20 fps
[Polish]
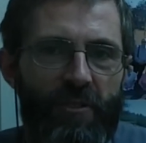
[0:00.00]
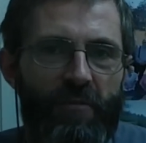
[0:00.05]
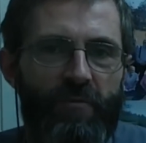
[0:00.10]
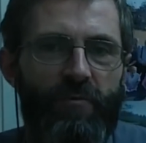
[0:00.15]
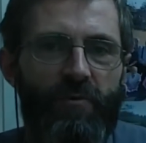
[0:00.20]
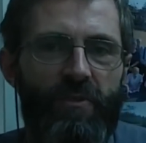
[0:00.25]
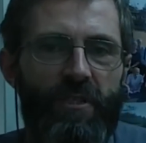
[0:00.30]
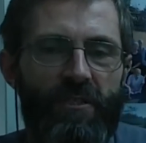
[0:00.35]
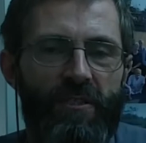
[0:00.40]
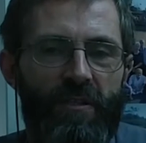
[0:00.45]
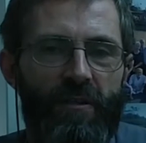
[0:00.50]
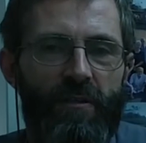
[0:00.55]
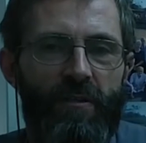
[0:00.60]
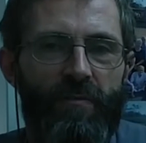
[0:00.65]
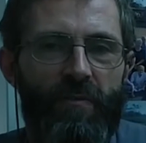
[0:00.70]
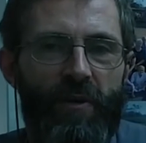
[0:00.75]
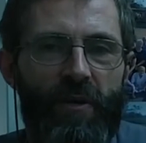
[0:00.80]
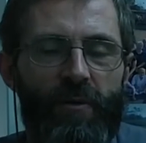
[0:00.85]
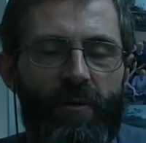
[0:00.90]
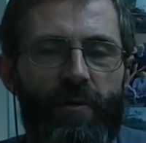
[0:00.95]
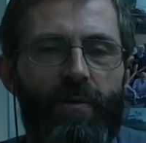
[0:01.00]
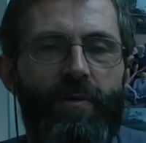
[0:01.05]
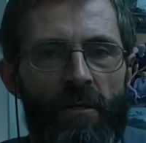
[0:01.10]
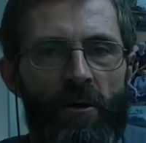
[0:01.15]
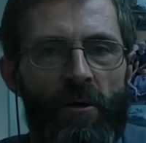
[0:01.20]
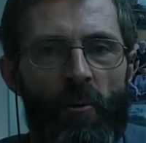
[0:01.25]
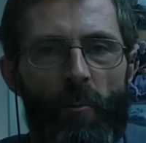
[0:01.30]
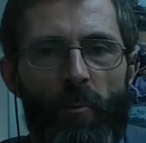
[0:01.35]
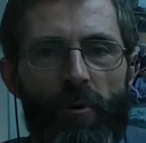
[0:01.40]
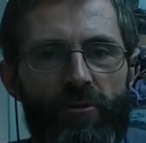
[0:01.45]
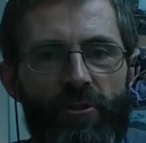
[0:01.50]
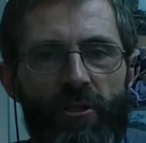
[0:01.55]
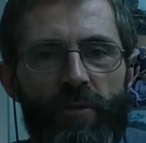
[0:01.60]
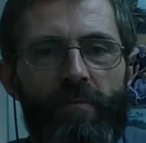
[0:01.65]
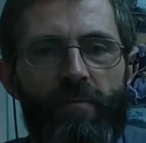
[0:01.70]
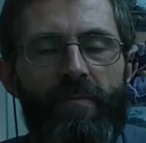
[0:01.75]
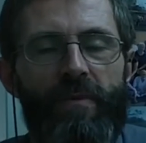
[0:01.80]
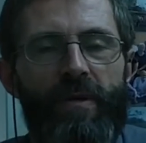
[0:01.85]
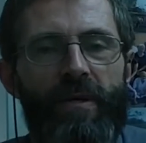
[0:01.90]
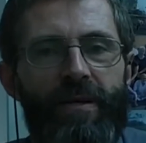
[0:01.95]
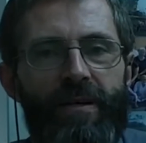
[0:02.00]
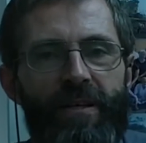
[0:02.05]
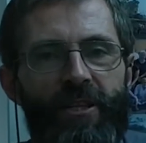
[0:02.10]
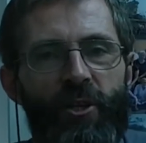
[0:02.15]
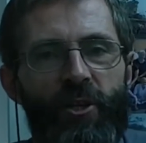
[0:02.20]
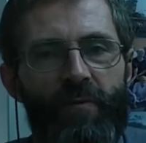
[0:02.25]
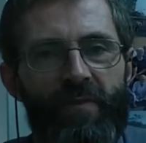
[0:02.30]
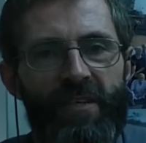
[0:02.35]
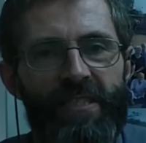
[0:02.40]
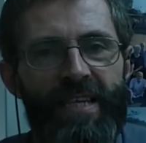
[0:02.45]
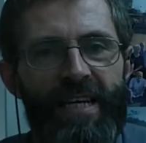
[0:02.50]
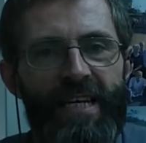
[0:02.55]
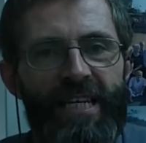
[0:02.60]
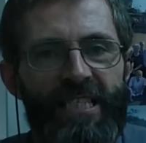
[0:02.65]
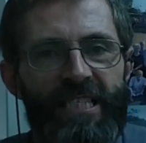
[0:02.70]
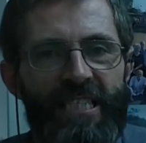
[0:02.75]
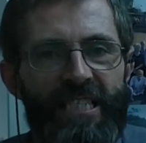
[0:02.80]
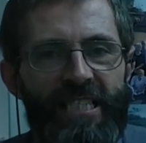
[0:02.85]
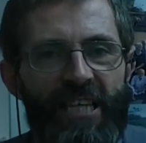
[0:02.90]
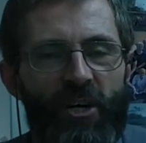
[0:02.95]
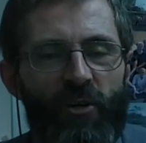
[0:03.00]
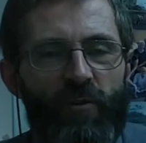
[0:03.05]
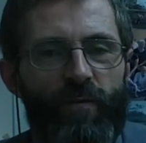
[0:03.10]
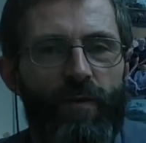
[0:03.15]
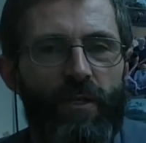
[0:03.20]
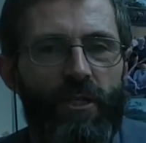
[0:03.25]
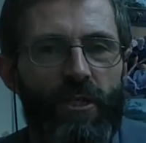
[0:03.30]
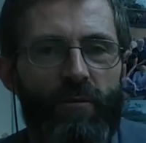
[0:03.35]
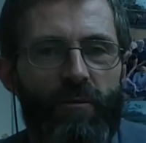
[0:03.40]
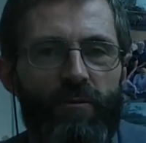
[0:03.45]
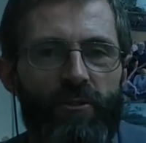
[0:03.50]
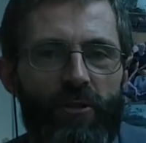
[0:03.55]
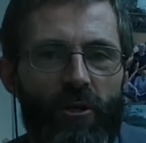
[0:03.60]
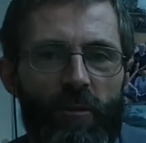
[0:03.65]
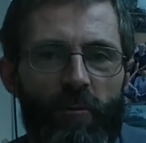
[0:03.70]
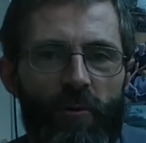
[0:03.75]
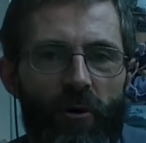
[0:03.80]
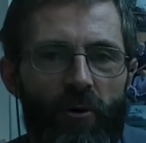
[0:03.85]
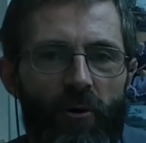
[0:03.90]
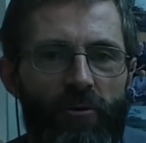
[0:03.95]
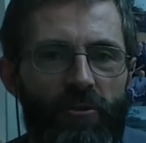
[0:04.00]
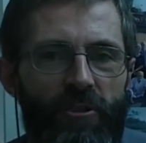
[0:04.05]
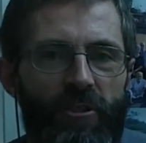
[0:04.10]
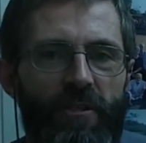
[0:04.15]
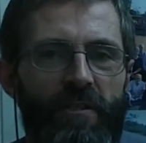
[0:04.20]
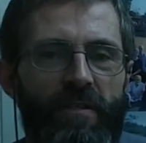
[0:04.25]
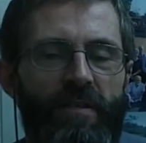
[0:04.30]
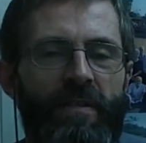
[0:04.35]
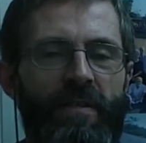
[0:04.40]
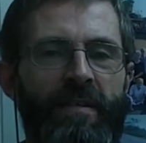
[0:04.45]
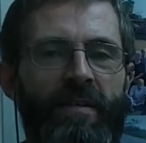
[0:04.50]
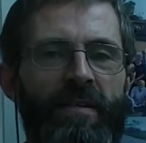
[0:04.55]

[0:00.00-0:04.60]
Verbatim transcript: XX wieku, po czym nowe znaleziska otworzyły uczonym oczy